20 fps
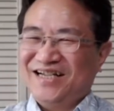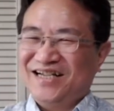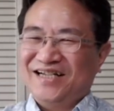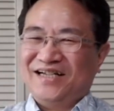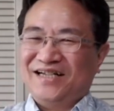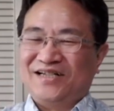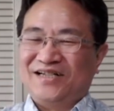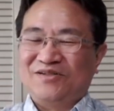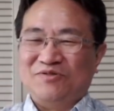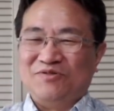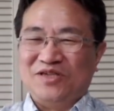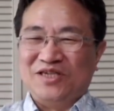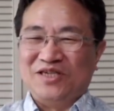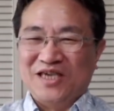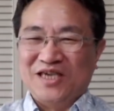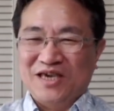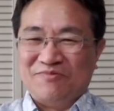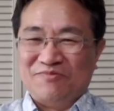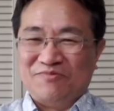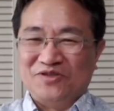あ、でも一軒
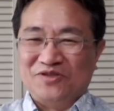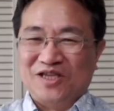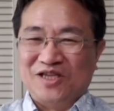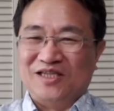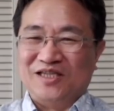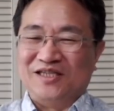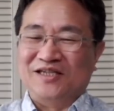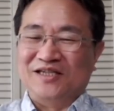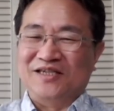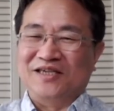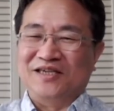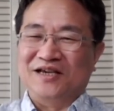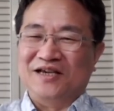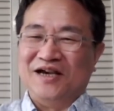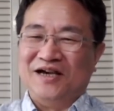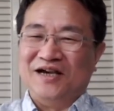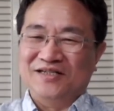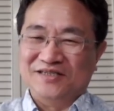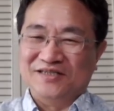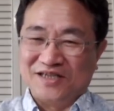家持ってただけ
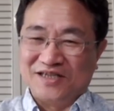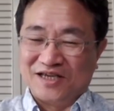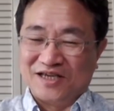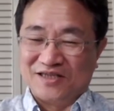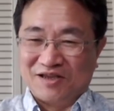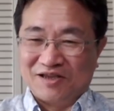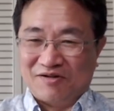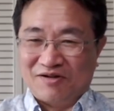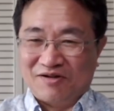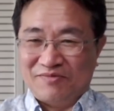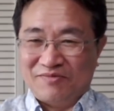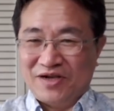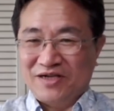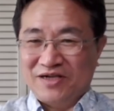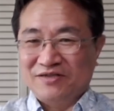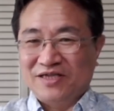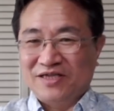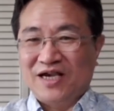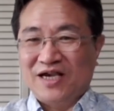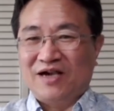か。じゃあ
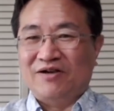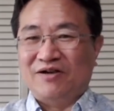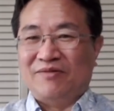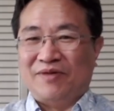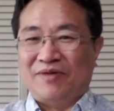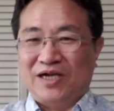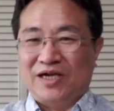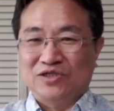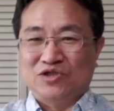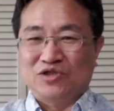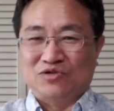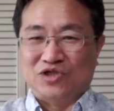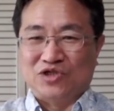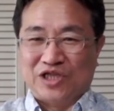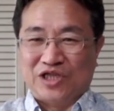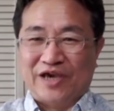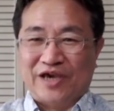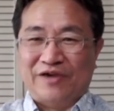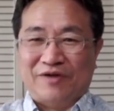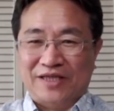タワマン以外はマンションじゃないよな。